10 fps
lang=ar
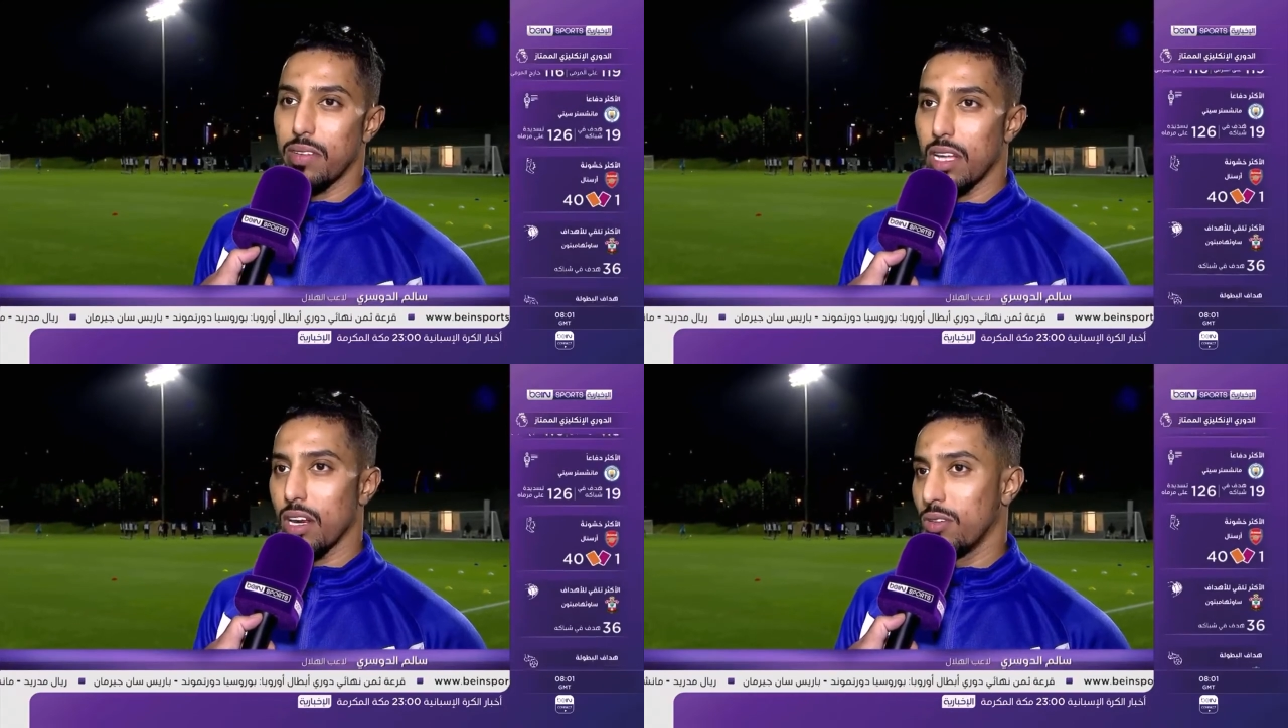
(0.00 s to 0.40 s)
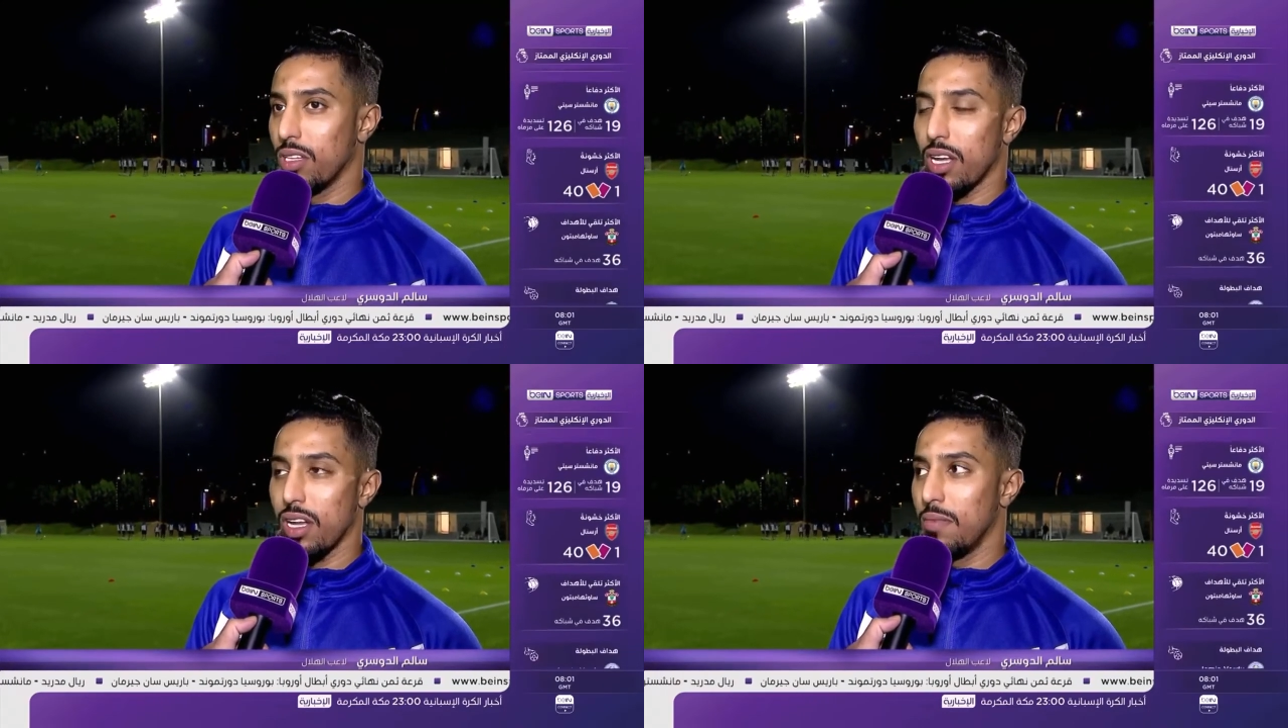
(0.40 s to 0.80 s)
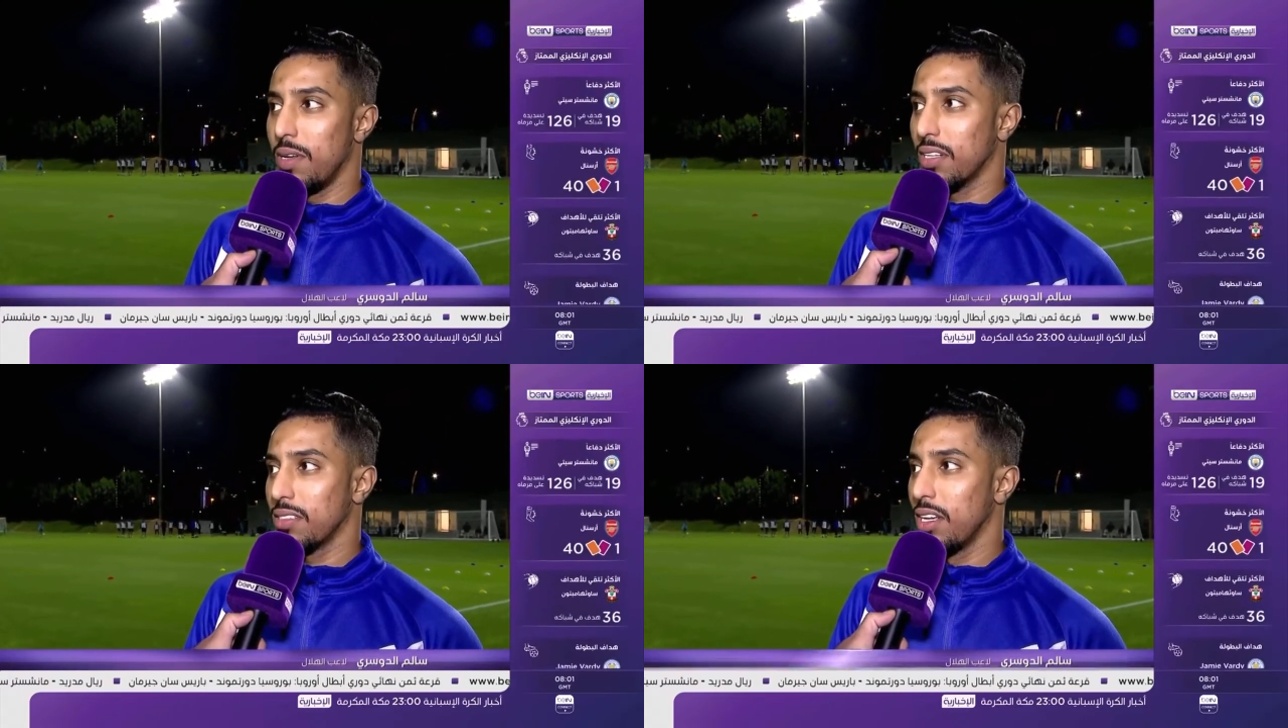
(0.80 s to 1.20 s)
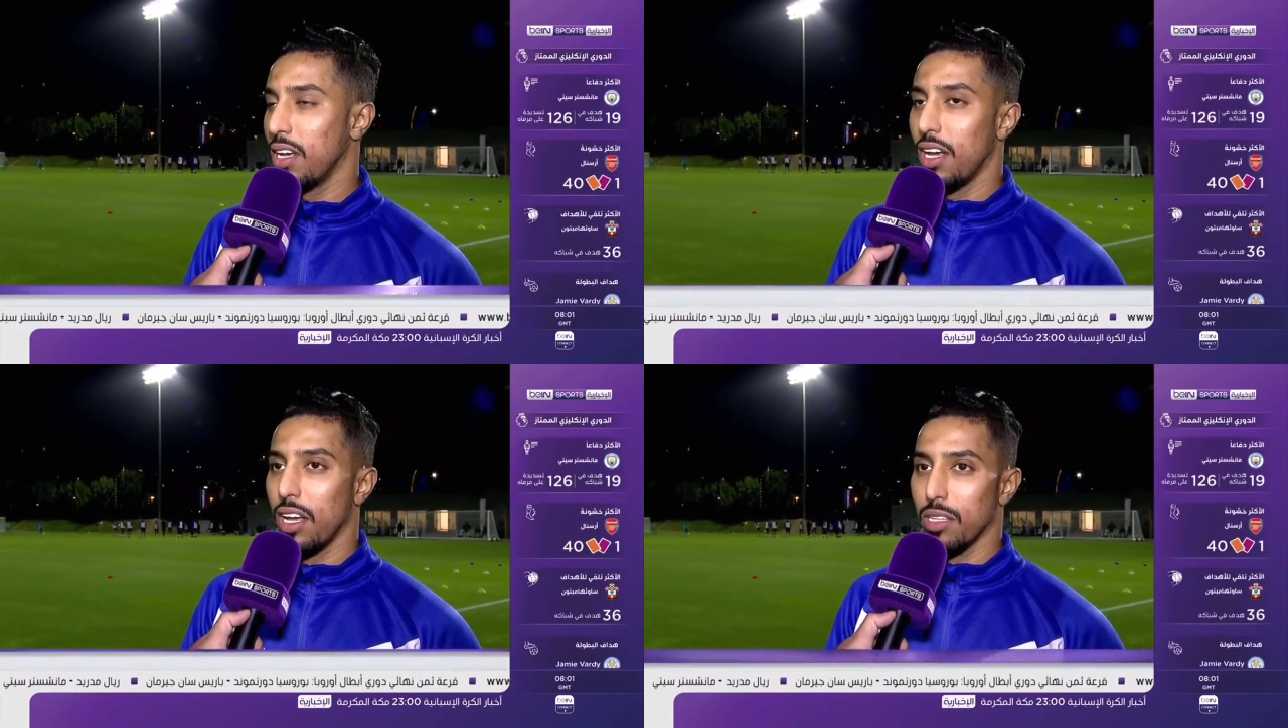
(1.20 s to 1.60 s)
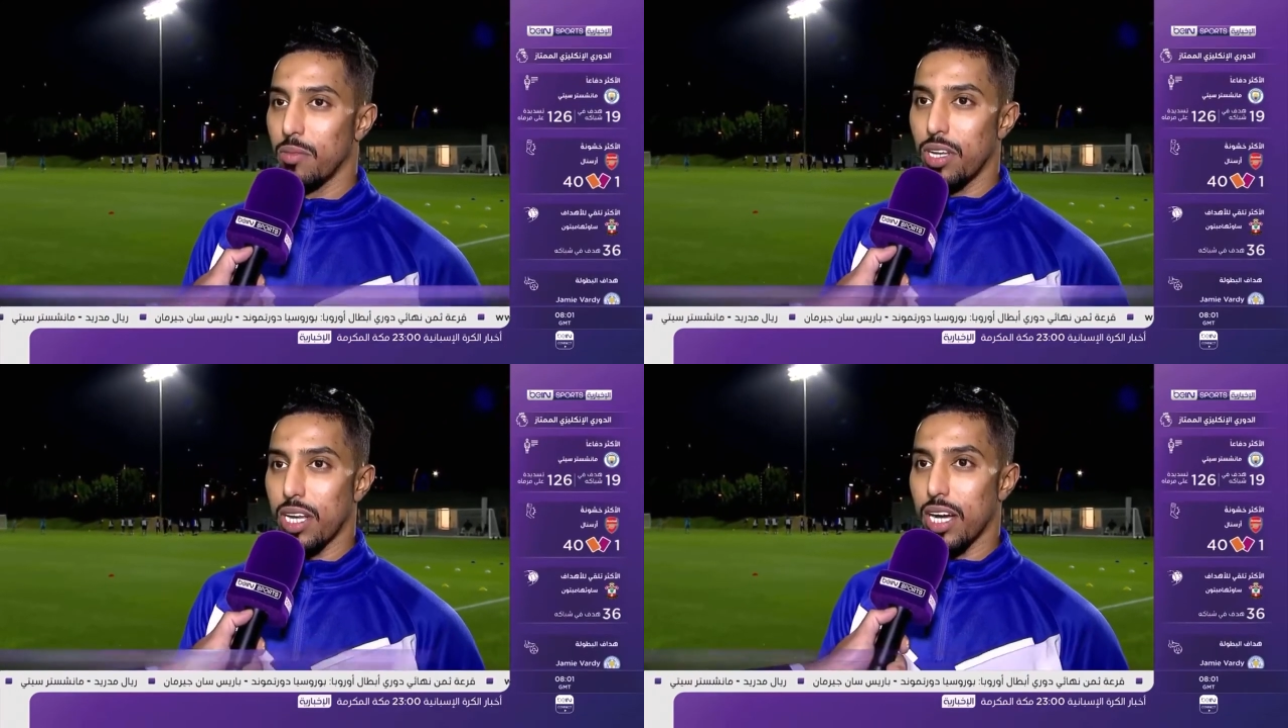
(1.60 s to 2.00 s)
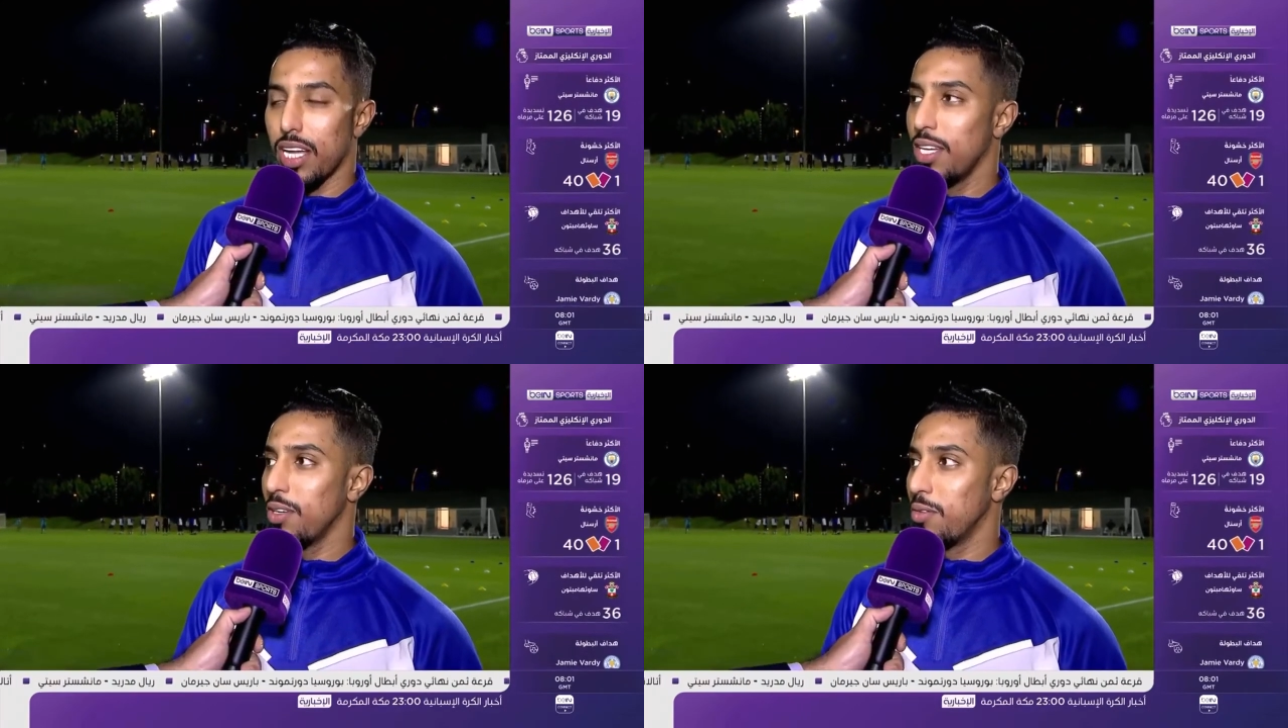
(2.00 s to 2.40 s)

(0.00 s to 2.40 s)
في التاريخ ونطلع لا بالعكس طموحنا عالي